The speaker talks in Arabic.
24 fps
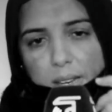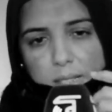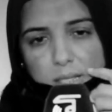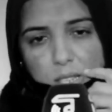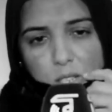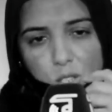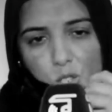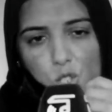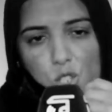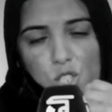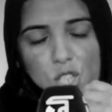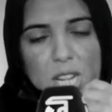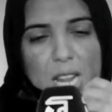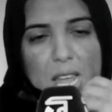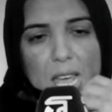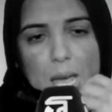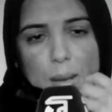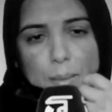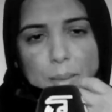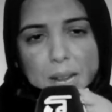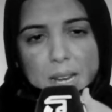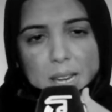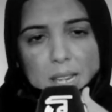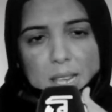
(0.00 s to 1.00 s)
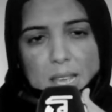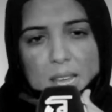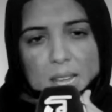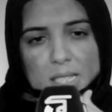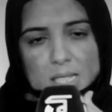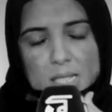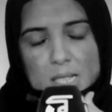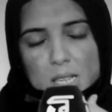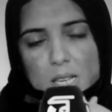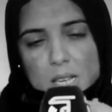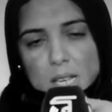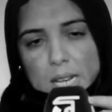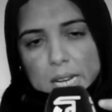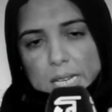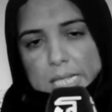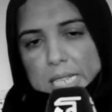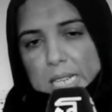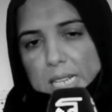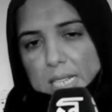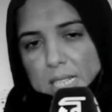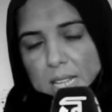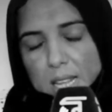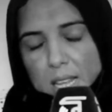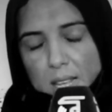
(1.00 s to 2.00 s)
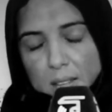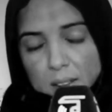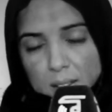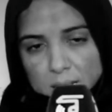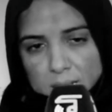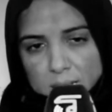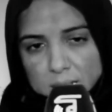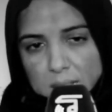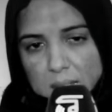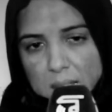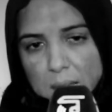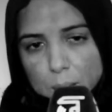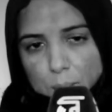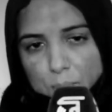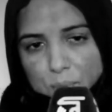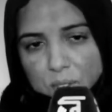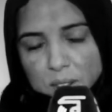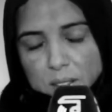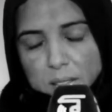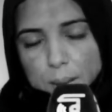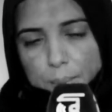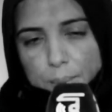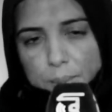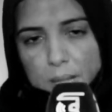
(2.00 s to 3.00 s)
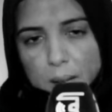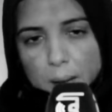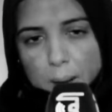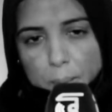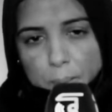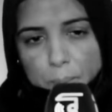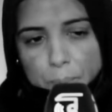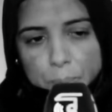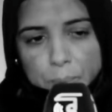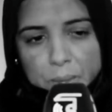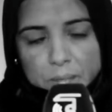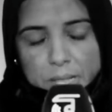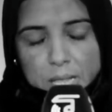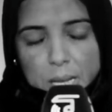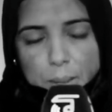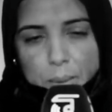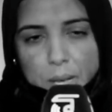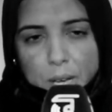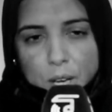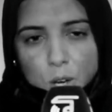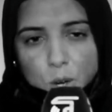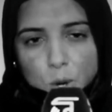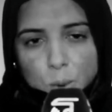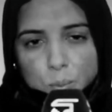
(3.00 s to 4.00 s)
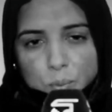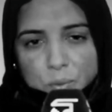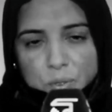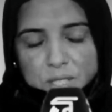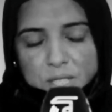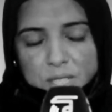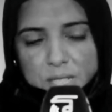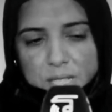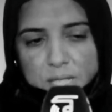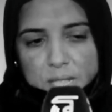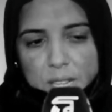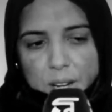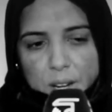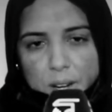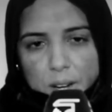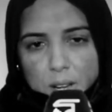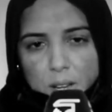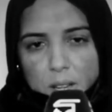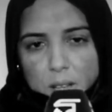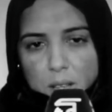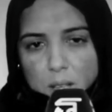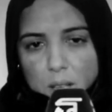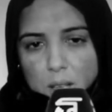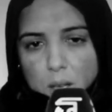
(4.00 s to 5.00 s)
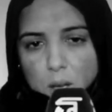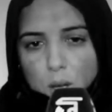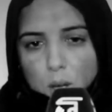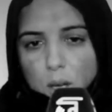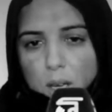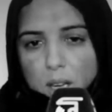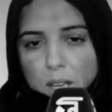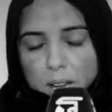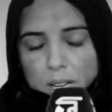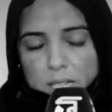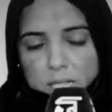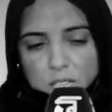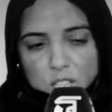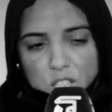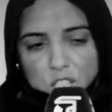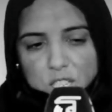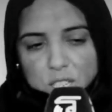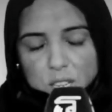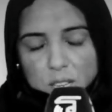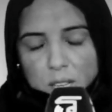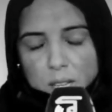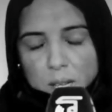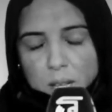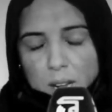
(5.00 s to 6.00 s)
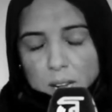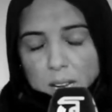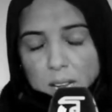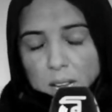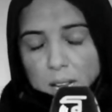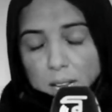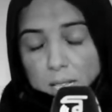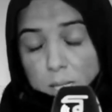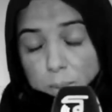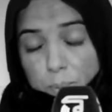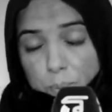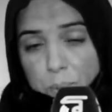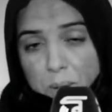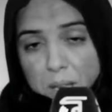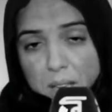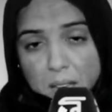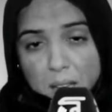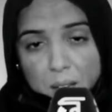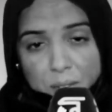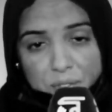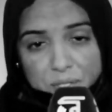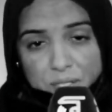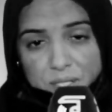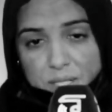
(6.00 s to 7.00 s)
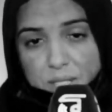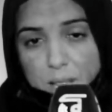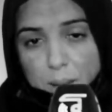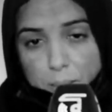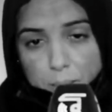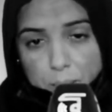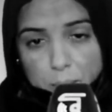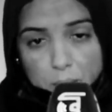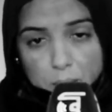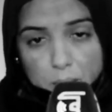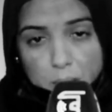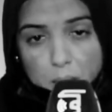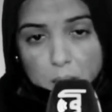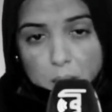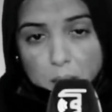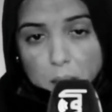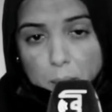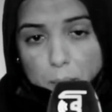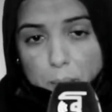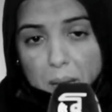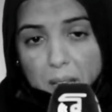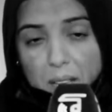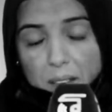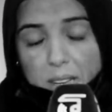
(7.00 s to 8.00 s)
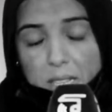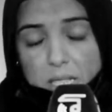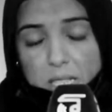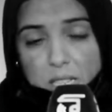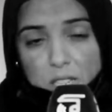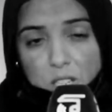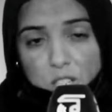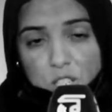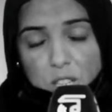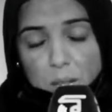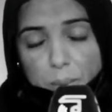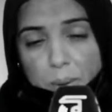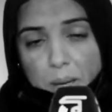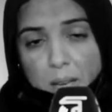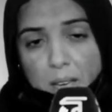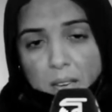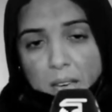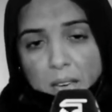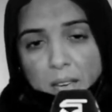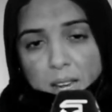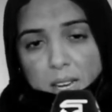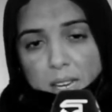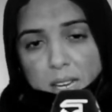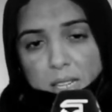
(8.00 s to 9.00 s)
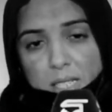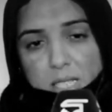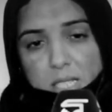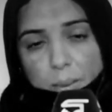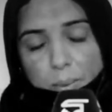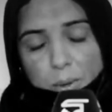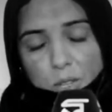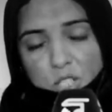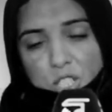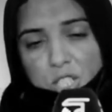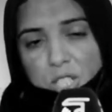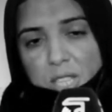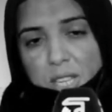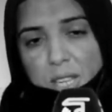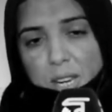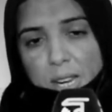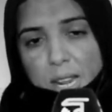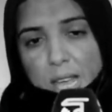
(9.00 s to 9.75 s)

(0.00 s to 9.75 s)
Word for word: عندي جوج العمليات عندي التهاب في الكبده عندي ميكروب في الصدر عنديش الاس آه، بي ا في الدم ما عنديش دابا حاليا حتى باش ندير